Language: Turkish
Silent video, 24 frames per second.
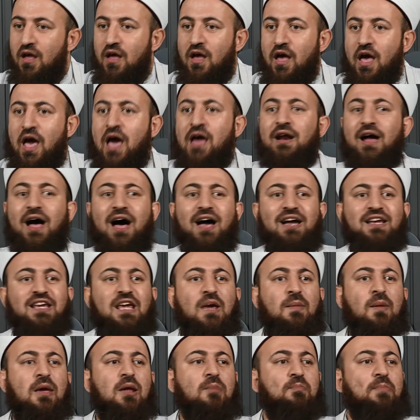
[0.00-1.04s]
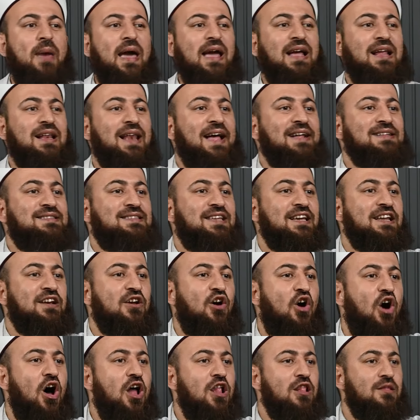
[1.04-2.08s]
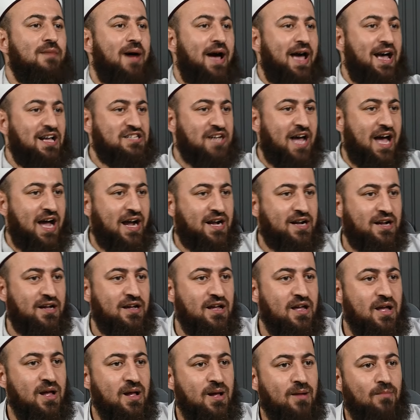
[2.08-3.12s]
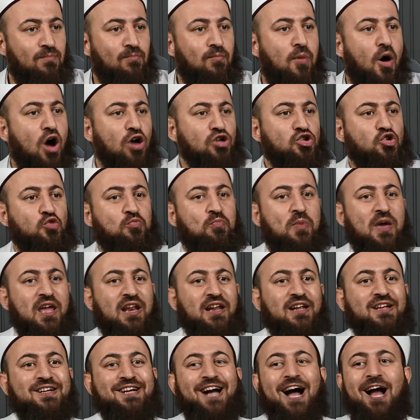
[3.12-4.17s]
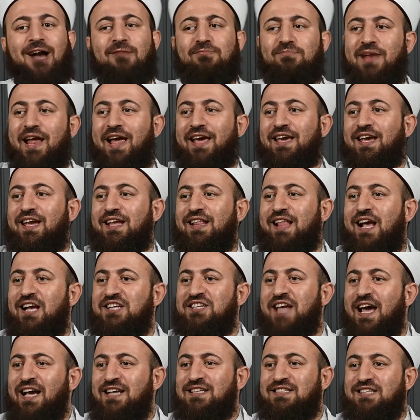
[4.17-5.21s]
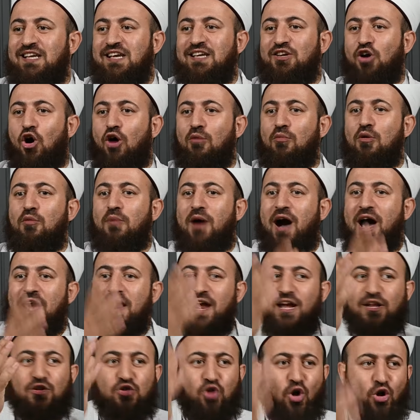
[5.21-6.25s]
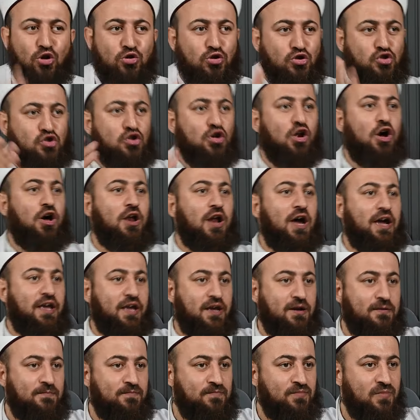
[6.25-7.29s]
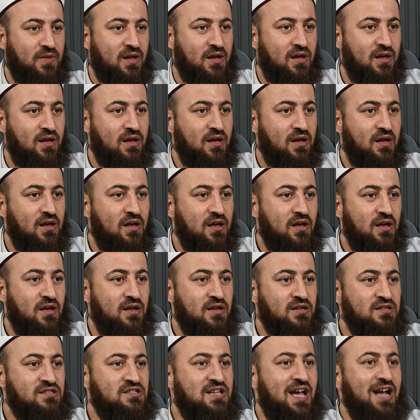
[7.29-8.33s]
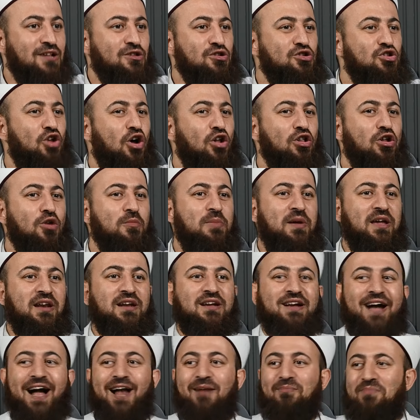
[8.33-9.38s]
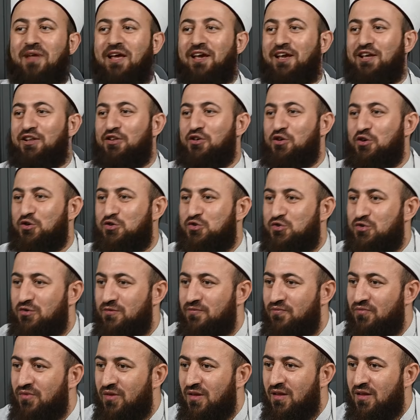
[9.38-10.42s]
Herhangi bir beklentin olmayacak. Boş bir kalple gideceksin ki o mübarek doldursun orayı. Sen dolu bir kalple gidiyorsun.